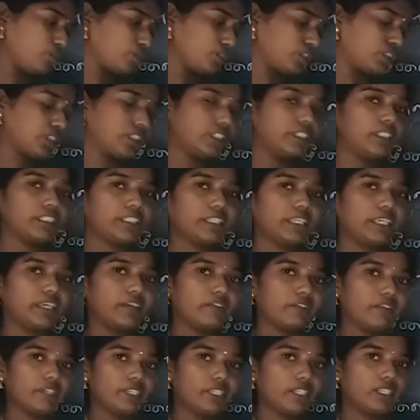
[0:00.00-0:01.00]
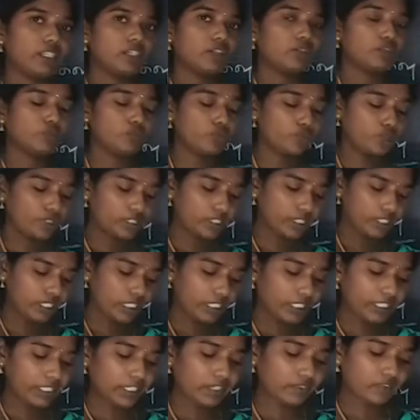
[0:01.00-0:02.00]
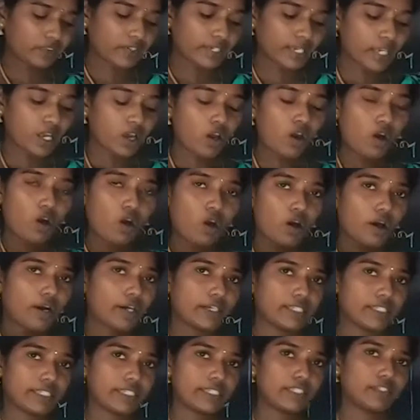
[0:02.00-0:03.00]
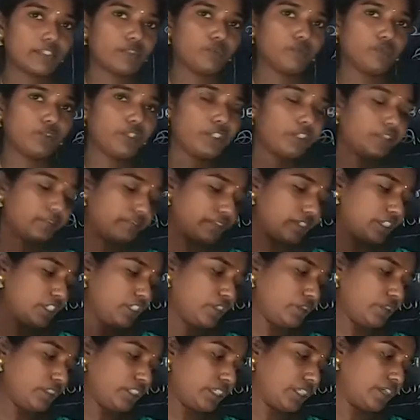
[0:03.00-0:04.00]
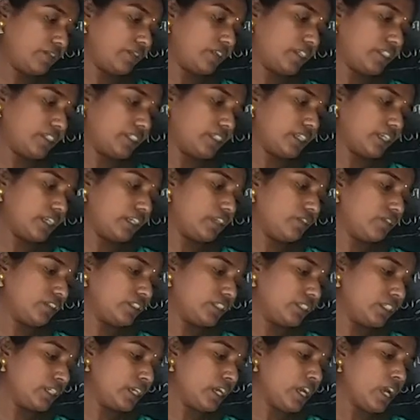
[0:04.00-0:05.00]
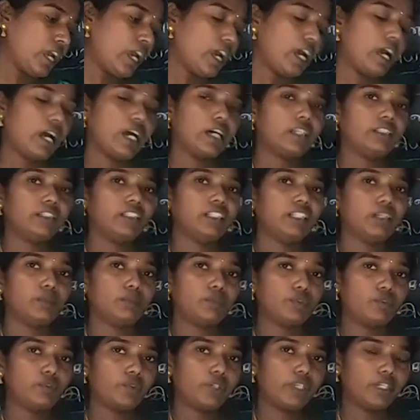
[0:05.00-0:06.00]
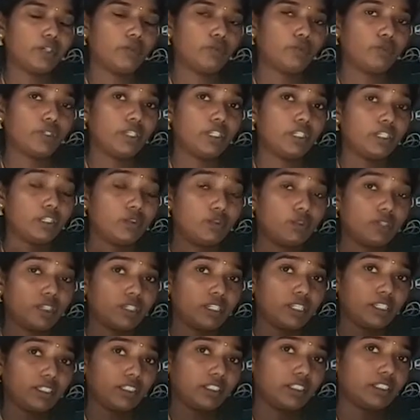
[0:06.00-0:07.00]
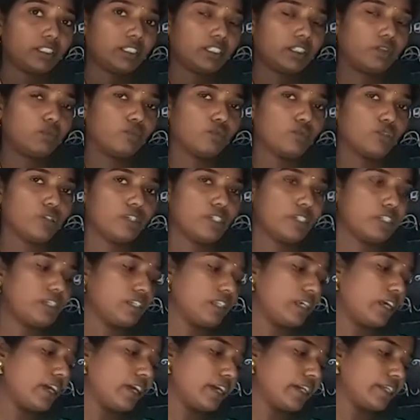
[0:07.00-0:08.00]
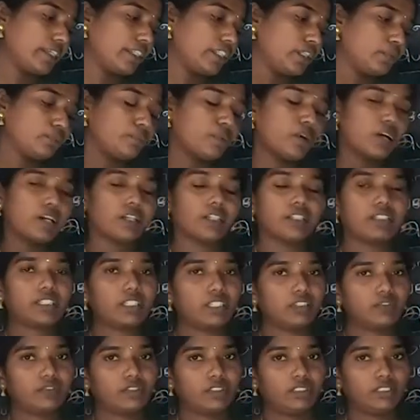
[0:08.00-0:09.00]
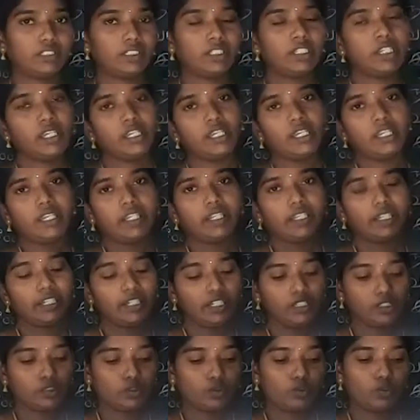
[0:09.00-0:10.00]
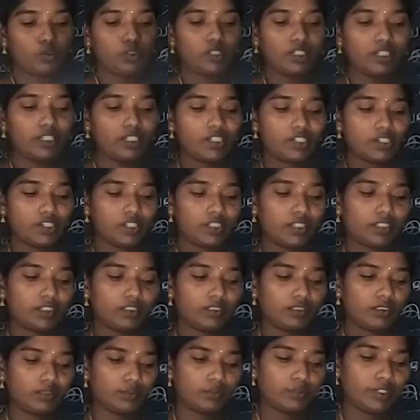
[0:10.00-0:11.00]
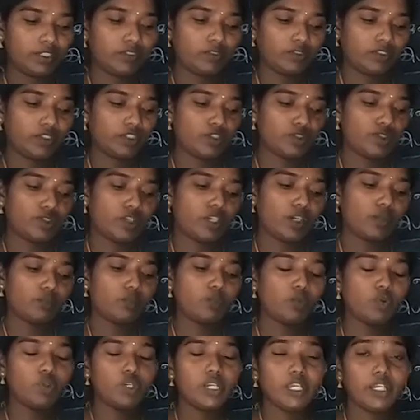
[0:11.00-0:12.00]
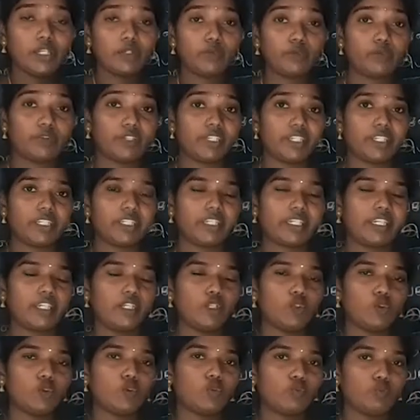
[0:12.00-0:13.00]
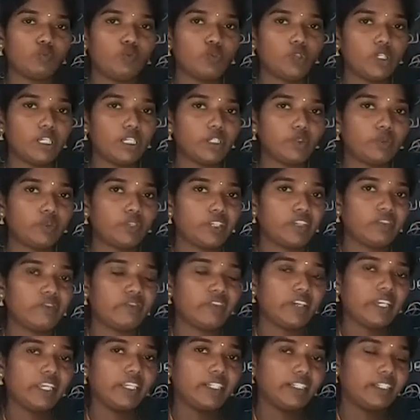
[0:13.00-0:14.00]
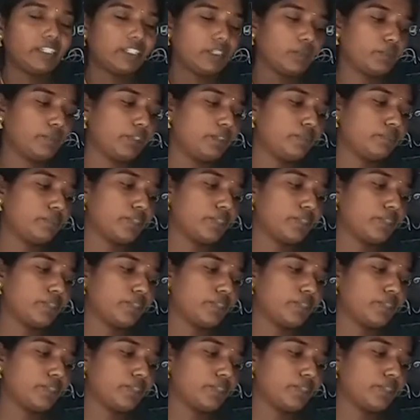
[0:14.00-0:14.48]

மொத்த தேவையில்லை குருதியும் தேவை ஆக்சிஜன் உயிர் வலியும் தேவை அதனால் வந்து அது நம்மளுடைய உடலில் உள்ள ரத்தத்தை ஒன்றில் ஐந்து பாகத்தை வந்து எடுத்துக்கொள்கின்றது அப்படின்னு வந்து சொல்கிறாங்க மூளையினுடைய கிலோ மூளையினுடைய வெயிட் அப்படின்னு